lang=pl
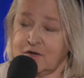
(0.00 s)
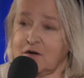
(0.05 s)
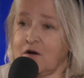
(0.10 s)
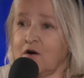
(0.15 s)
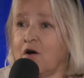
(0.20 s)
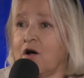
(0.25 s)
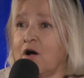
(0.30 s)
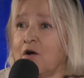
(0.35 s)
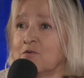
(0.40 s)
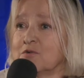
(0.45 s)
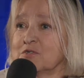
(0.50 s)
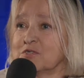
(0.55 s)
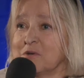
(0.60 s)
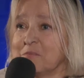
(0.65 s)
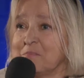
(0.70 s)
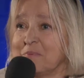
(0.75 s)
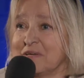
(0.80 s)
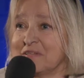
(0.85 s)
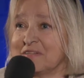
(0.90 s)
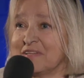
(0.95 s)
kochał
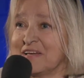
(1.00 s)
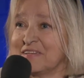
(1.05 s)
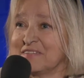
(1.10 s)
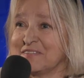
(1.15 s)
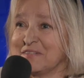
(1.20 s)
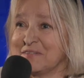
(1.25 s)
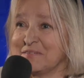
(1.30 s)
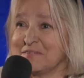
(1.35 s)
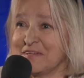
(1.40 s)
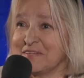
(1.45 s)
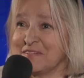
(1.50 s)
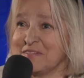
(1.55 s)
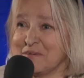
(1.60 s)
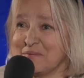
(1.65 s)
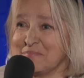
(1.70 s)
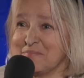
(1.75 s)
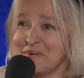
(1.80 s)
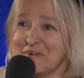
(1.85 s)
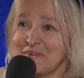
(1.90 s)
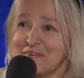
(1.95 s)
Chopina, to
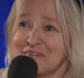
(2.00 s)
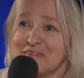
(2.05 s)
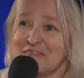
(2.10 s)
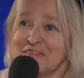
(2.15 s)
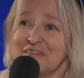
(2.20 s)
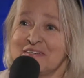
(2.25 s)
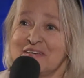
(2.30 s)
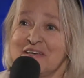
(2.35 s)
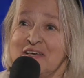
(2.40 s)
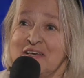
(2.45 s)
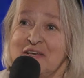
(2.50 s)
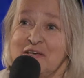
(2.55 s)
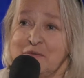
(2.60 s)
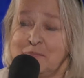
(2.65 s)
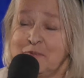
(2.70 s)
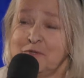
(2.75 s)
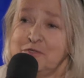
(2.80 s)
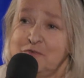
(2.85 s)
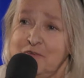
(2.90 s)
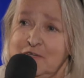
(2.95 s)
wiadomo, i, i
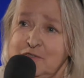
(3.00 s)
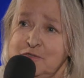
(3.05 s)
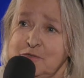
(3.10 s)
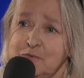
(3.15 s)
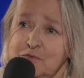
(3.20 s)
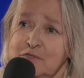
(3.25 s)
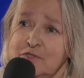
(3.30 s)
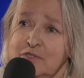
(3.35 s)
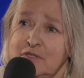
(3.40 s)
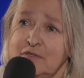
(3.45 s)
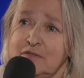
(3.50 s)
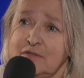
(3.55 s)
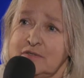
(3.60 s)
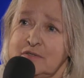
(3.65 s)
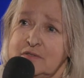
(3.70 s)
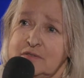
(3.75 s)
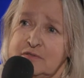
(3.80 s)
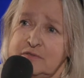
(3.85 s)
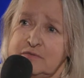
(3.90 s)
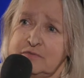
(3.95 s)
poświęcił się
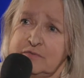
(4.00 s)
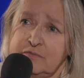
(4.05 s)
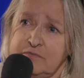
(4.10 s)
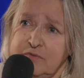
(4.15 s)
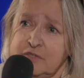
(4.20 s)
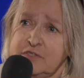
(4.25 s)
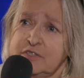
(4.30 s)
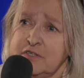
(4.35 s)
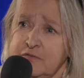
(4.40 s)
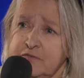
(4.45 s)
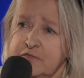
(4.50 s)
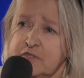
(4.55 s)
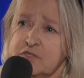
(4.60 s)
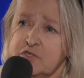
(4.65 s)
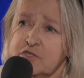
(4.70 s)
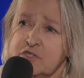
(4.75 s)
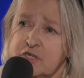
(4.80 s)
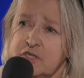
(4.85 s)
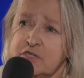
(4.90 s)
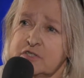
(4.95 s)
e, właśnie w tych
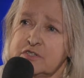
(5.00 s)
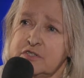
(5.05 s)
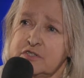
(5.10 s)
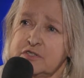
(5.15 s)
trzech